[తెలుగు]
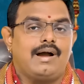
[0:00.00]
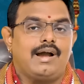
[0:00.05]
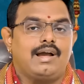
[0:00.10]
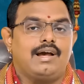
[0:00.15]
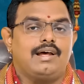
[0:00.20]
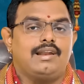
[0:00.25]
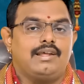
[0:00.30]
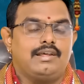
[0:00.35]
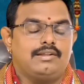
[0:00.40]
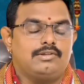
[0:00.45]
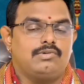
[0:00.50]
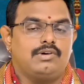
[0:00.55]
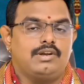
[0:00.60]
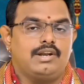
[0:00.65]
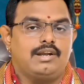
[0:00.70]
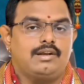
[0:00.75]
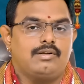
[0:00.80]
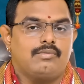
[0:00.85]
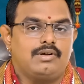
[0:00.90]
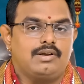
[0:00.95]
బాగా లేదు
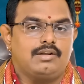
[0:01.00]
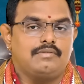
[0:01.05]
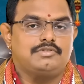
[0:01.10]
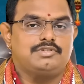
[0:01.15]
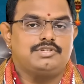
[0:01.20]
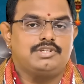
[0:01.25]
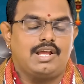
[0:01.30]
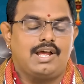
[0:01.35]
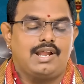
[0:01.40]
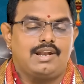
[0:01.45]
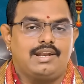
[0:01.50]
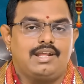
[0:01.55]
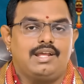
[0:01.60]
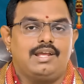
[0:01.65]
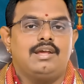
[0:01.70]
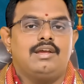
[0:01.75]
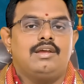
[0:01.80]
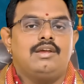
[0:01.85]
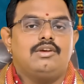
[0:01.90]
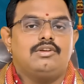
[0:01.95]
అనేటువంటి విషయాన్ని
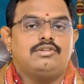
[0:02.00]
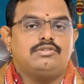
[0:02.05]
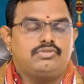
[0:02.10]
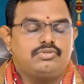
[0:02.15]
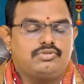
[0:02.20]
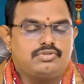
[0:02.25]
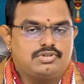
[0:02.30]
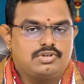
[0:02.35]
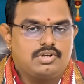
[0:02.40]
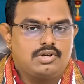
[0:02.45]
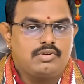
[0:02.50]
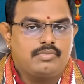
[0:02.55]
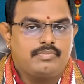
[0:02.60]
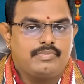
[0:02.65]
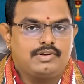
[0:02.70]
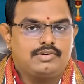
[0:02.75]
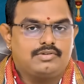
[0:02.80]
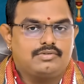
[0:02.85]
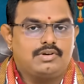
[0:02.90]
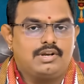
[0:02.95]
దృష్టిలో
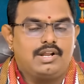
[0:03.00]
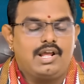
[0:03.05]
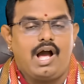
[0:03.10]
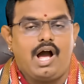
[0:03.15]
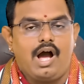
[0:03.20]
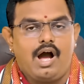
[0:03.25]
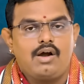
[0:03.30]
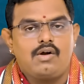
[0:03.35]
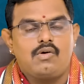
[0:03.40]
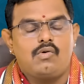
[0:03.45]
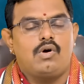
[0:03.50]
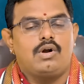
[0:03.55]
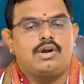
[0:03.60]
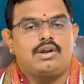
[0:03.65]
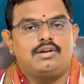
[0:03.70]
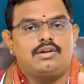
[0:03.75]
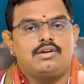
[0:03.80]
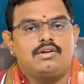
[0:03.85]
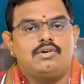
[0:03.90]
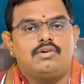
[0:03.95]
పెట్టుకుని ఆ
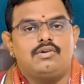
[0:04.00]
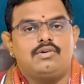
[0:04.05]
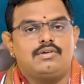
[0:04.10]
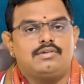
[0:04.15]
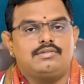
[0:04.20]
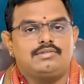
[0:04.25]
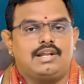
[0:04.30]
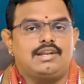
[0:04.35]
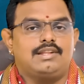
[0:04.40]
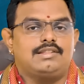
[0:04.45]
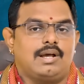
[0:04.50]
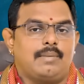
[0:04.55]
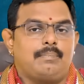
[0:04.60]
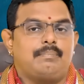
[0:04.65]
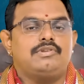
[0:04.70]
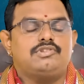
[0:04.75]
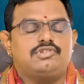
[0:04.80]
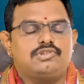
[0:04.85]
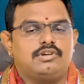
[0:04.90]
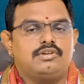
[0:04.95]
కోణంలో దాన్ని
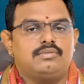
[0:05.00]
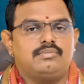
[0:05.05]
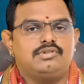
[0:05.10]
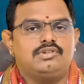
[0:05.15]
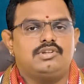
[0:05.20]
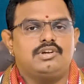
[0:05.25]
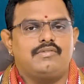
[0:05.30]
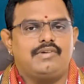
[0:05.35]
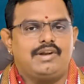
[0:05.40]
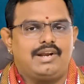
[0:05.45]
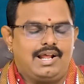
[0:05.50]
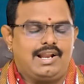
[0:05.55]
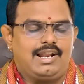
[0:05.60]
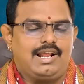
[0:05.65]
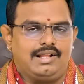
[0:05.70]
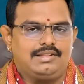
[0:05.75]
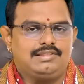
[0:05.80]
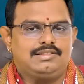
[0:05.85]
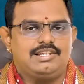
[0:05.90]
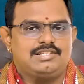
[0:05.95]
తప్పించుకుని ముందుకు వెళ్ళాలి
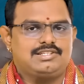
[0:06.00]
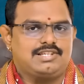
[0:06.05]
అంతే